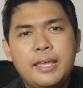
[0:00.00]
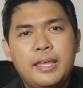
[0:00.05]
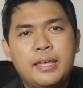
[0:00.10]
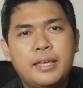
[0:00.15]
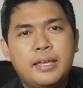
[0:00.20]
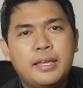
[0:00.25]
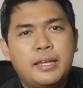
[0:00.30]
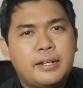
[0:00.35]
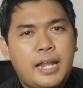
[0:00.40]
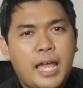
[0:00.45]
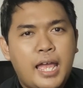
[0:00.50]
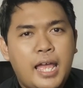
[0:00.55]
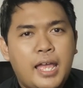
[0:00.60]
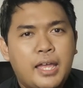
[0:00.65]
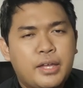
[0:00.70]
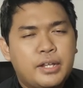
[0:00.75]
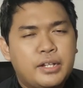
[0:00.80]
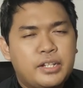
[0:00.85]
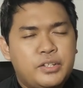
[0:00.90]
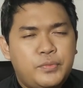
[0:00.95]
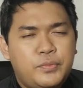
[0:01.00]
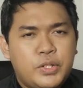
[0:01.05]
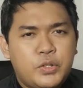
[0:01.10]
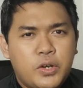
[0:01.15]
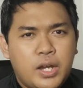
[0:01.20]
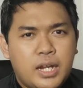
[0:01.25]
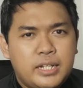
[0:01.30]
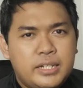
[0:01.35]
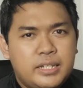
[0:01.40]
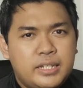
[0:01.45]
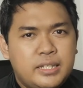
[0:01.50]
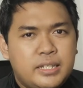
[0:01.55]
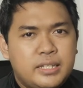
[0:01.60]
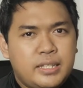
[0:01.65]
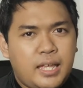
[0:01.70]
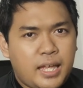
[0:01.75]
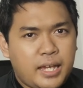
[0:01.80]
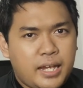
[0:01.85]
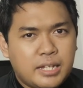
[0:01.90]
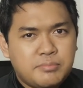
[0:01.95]
Nah, di video kali ini
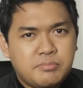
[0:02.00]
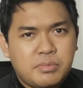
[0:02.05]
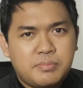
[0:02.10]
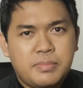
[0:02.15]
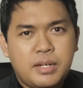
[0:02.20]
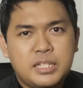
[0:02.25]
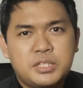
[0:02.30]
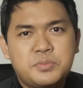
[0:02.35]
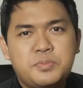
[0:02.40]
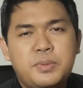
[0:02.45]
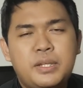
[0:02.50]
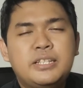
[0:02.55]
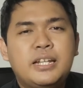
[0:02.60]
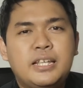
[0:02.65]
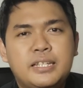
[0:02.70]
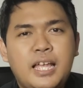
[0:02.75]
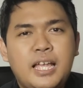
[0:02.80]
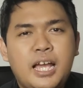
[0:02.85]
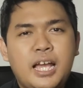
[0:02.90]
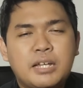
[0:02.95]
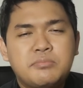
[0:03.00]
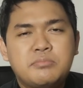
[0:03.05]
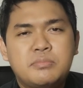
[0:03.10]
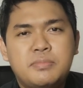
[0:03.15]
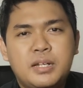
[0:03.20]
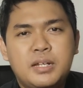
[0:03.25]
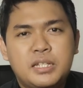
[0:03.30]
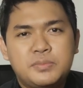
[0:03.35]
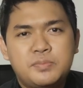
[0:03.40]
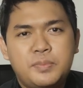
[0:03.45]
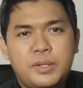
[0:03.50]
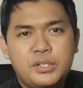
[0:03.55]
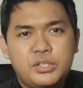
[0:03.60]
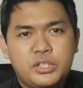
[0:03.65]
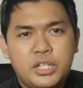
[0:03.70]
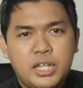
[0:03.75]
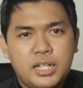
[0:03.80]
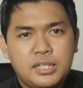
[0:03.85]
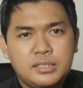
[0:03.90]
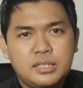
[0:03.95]
kita akan membahas spesial ya. Kita akan membahas
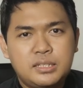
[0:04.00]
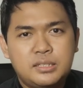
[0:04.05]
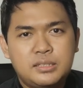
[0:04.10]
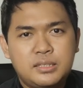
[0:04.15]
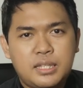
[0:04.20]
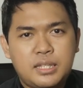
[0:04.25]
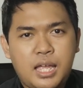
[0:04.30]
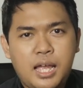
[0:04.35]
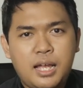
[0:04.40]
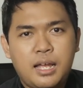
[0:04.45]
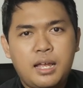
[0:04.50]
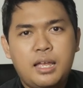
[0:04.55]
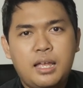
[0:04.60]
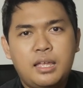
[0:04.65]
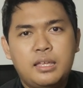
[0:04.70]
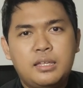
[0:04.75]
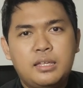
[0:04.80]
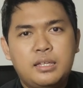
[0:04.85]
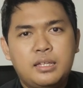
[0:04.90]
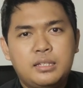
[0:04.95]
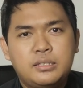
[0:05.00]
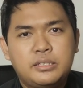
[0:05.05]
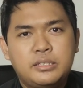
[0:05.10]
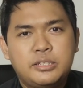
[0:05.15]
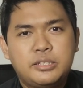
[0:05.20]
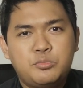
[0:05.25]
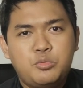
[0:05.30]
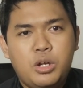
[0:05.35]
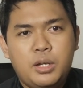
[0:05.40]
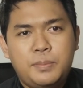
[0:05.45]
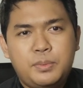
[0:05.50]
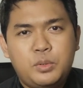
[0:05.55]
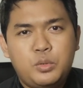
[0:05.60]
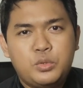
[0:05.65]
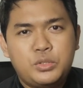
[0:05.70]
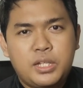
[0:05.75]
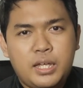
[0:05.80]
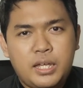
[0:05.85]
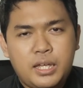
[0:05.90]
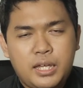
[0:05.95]
spesial tentang sebuah
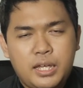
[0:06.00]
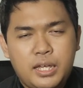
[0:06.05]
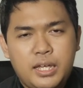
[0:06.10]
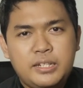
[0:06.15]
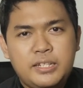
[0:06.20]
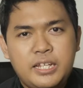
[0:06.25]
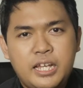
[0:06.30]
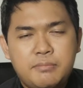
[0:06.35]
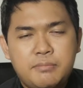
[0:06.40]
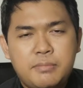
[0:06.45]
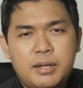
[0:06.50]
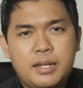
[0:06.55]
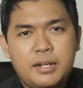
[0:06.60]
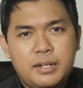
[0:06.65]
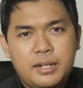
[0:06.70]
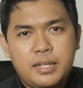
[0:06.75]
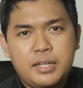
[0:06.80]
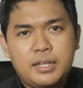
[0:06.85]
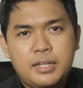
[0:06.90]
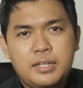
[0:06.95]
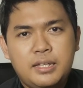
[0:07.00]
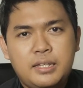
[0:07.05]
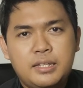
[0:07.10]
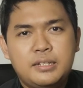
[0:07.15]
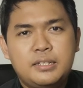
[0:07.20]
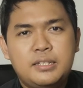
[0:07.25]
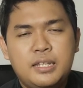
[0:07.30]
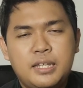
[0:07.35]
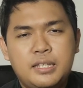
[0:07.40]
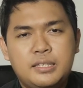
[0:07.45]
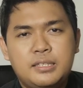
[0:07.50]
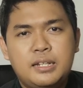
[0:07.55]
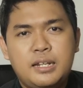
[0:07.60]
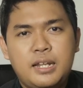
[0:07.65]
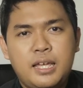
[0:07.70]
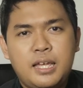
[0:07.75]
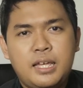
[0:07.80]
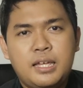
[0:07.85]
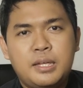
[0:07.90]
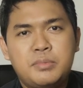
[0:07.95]
perusahaan yang mana dia
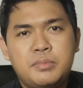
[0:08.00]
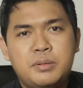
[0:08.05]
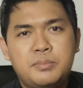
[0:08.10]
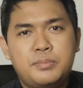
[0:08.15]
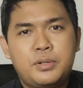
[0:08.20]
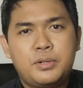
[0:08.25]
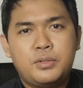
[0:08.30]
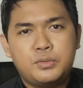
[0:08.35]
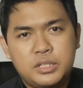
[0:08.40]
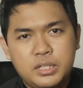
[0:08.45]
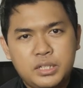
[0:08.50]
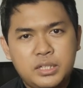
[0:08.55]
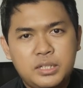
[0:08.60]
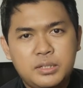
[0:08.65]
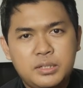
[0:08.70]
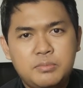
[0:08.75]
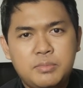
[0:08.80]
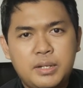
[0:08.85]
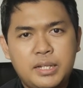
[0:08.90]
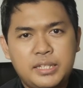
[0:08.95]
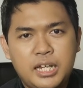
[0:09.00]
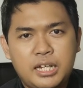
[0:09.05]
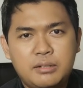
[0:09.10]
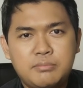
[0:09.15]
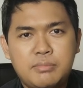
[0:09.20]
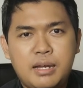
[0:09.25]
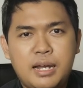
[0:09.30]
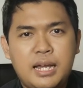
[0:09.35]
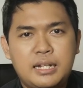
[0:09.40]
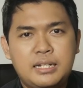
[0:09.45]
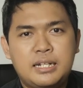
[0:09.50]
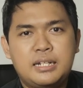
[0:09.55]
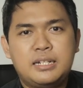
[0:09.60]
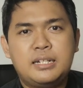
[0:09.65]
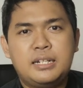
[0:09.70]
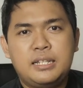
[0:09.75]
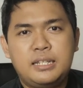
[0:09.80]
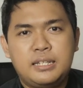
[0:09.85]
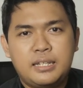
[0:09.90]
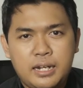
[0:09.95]
telah memproduksi banyak
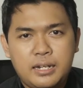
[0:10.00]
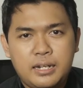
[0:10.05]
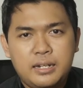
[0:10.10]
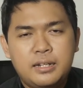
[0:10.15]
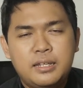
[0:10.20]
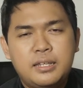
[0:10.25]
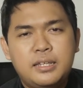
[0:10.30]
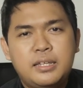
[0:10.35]
makanan ringan